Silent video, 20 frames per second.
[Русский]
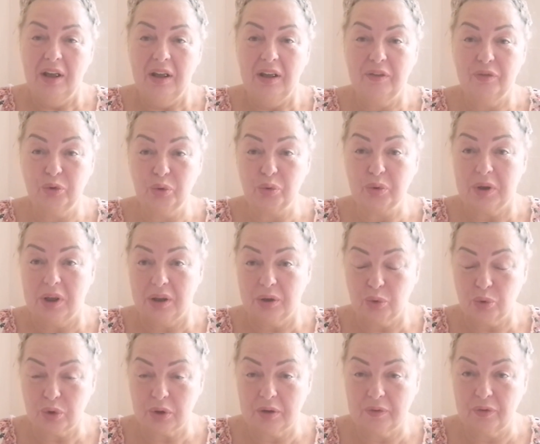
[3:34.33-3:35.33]
И вдруг я ей
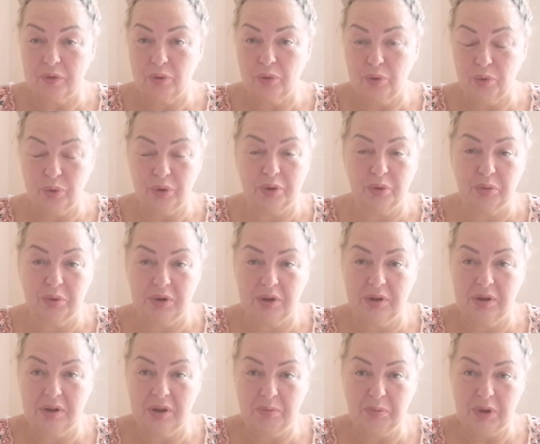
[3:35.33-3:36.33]
тоже говорю, Люда, говорю,
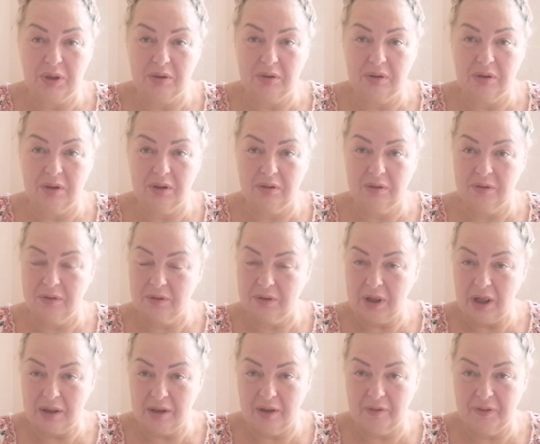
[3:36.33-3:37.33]
ты, заме... ты
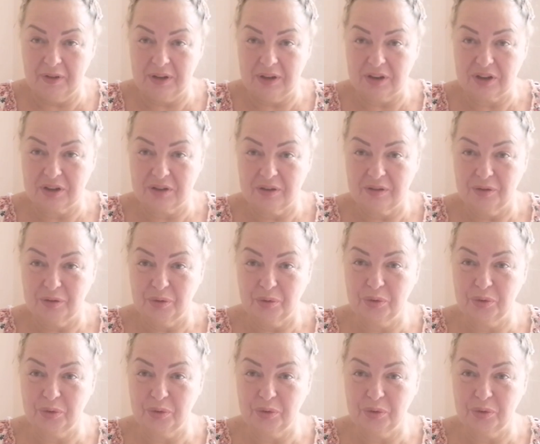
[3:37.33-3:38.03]
как говоришь?